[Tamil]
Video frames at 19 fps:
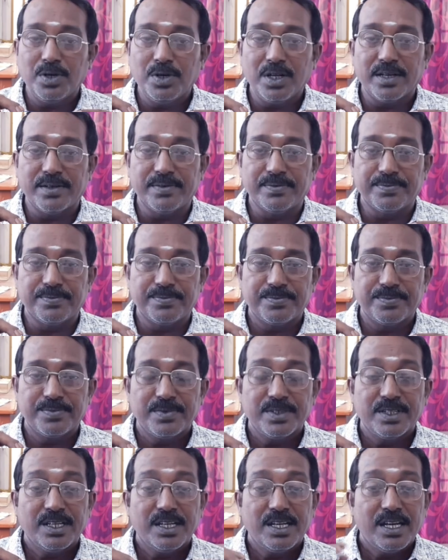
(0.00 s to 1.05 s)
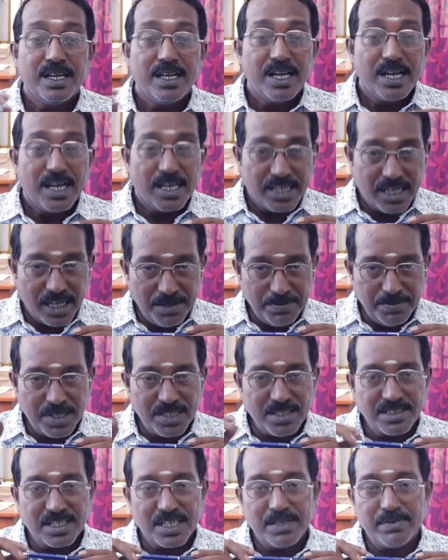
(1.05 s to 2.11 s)
கூட
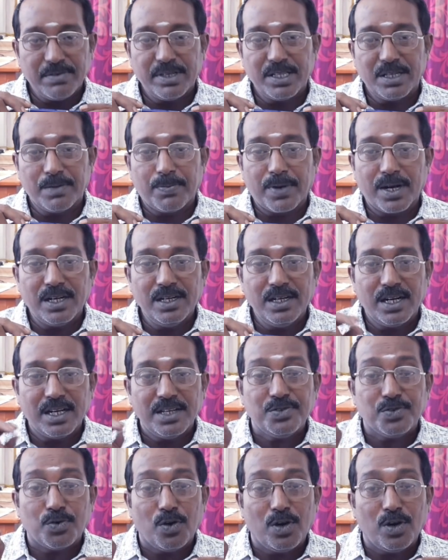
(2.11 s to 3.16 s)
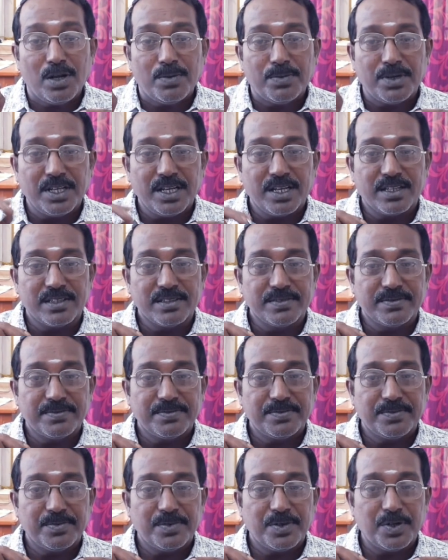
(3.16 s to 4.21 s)
எண்பது சதவீத பலன்களை சொல்ல முடியாது
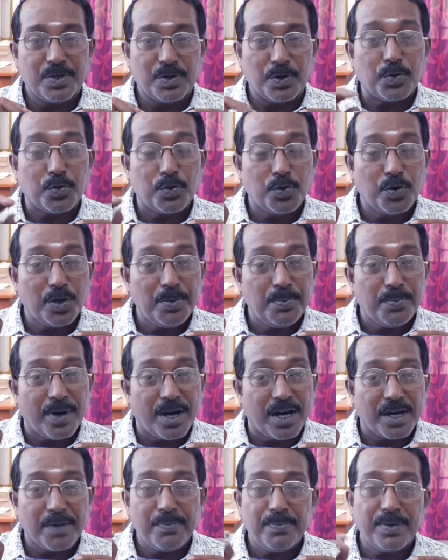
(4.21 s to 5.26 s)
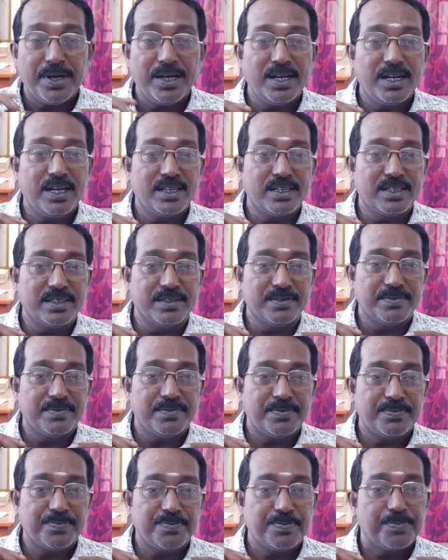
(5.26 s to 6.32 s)
குறிப்பாக பெண்களுக்கு
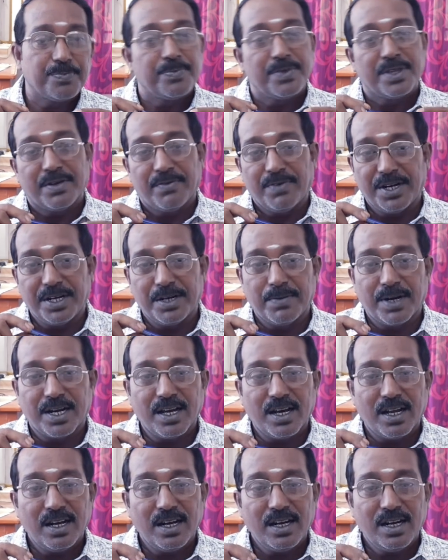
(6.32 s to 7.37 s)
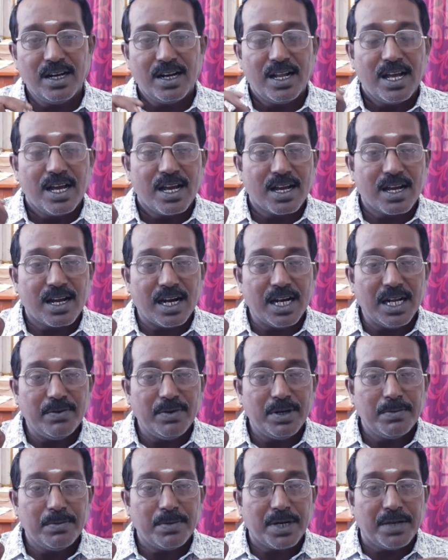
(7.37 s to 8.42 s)
வேண்டுமானால்
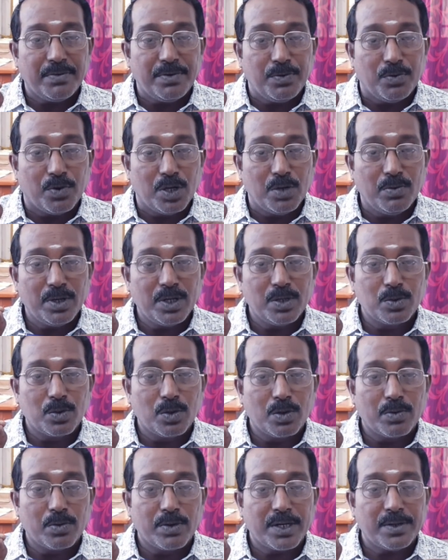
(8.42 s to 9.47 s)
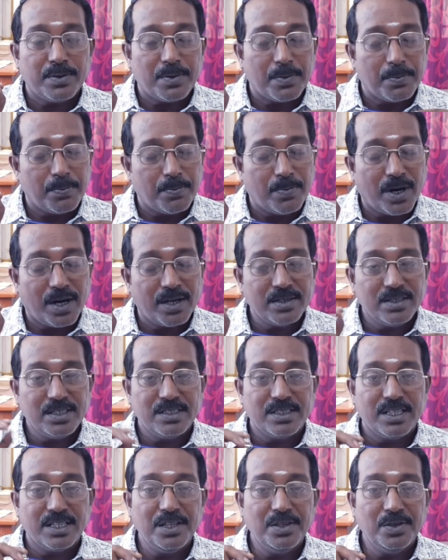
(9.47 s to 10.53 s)
கணவன் மனைவி ஒருவருக்கொருவர் பார்த்து
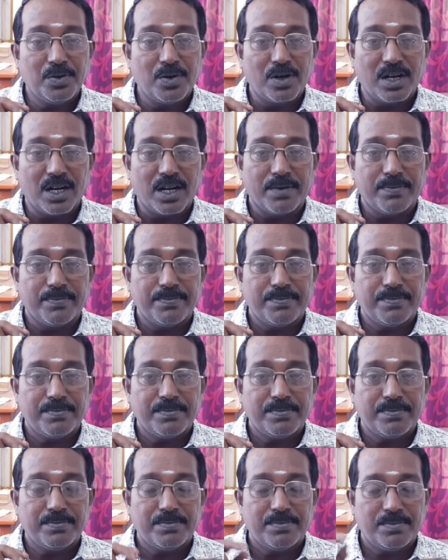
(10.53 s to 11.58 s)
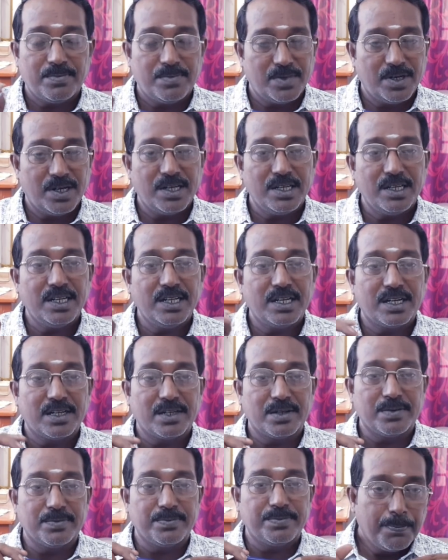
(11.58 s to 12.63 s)
தெரிந்து கொள்ளலாம்
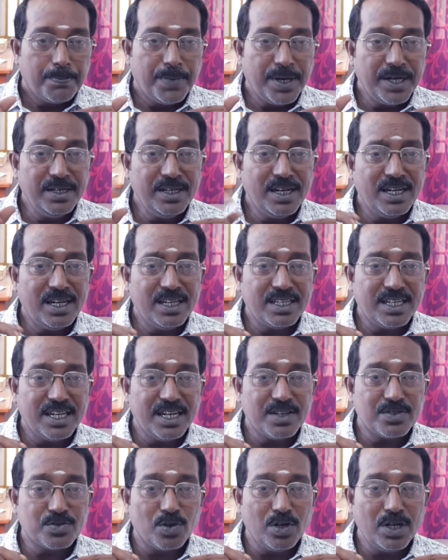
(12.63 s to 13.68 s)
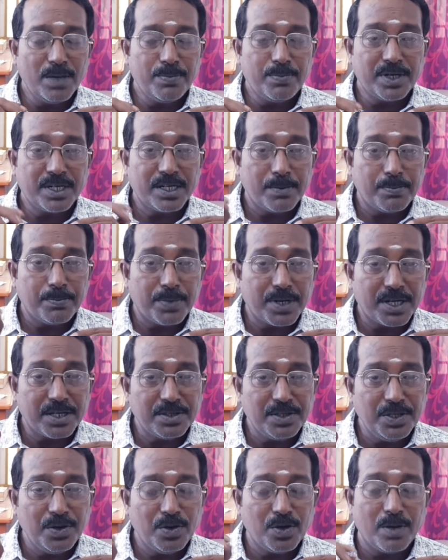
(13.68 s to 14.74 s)
இருக்கட்டும் பெண்களுக்கு என சொல்லப்பட்ட
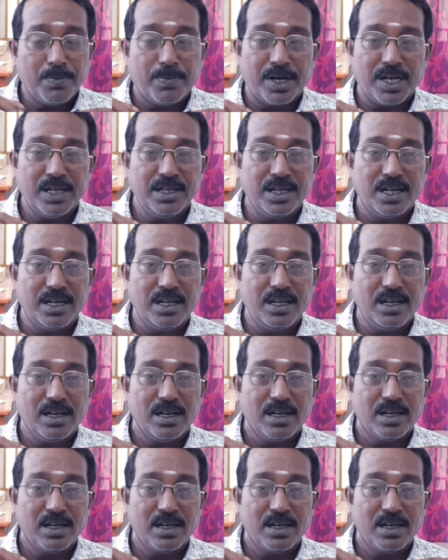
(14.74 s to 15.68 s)
பிரத்யோக பலன்களில்